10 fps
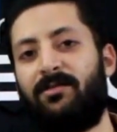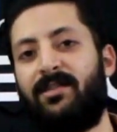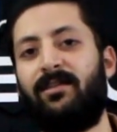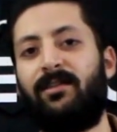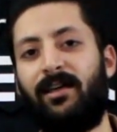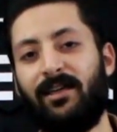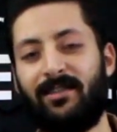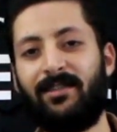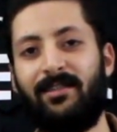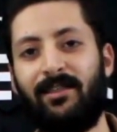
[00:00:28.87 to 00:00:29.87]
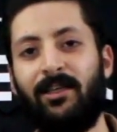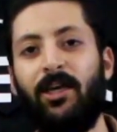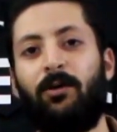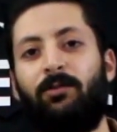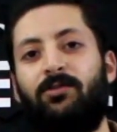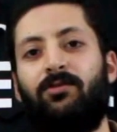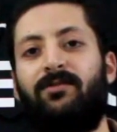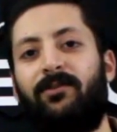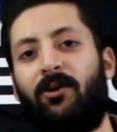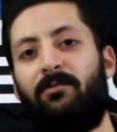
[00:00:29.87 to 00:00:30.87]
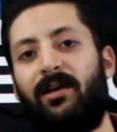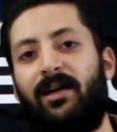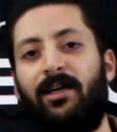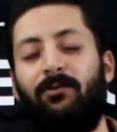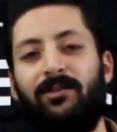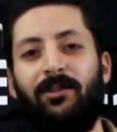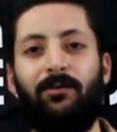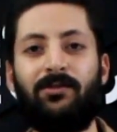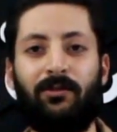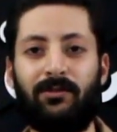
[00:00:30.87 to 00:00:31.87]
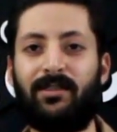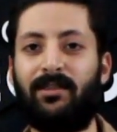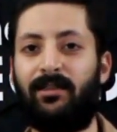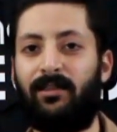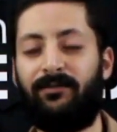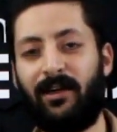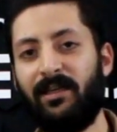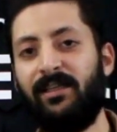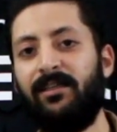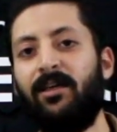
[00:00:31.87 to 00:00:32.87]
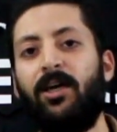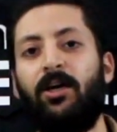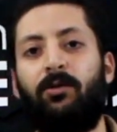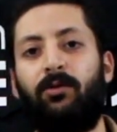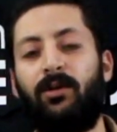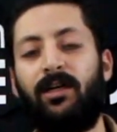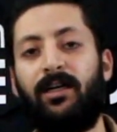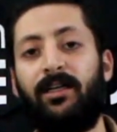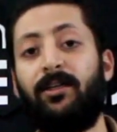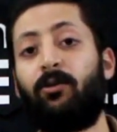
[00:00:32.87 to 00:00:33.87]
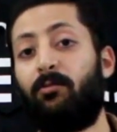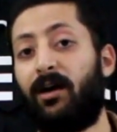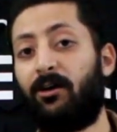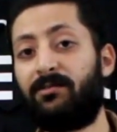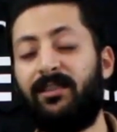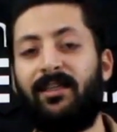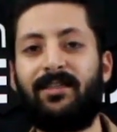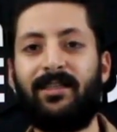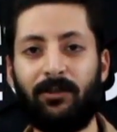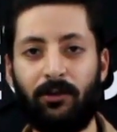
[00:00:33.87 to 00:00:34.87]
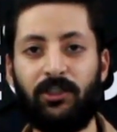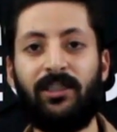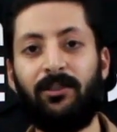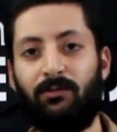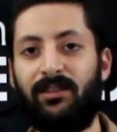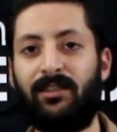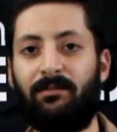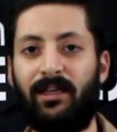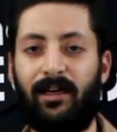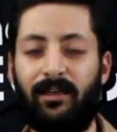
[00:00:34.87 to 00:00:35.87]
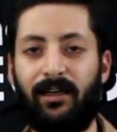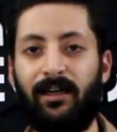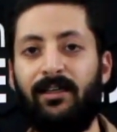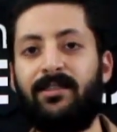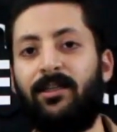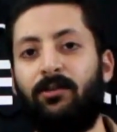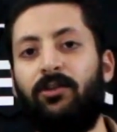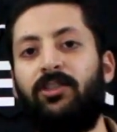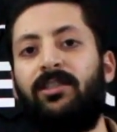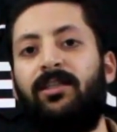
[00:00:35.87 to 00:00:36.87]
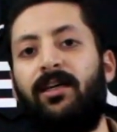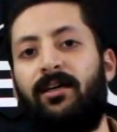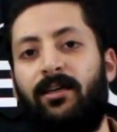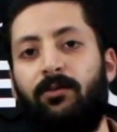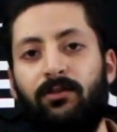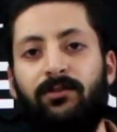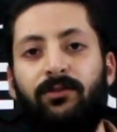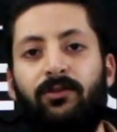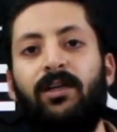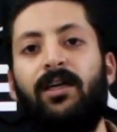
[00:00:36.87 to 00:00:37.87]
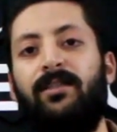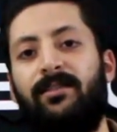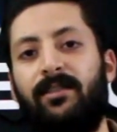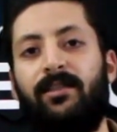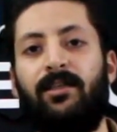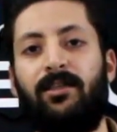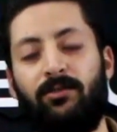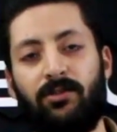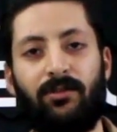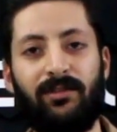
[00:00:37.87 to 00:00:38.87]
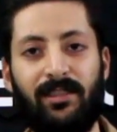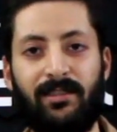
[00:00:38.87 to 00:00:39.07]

اس اس دي وزوز فيهم الويندوز 11 الفاميلي وتاخذ معاهم زاد ساكوش جراتويتي من عندنا احنا ساكوش آه، لو نوفو تي 210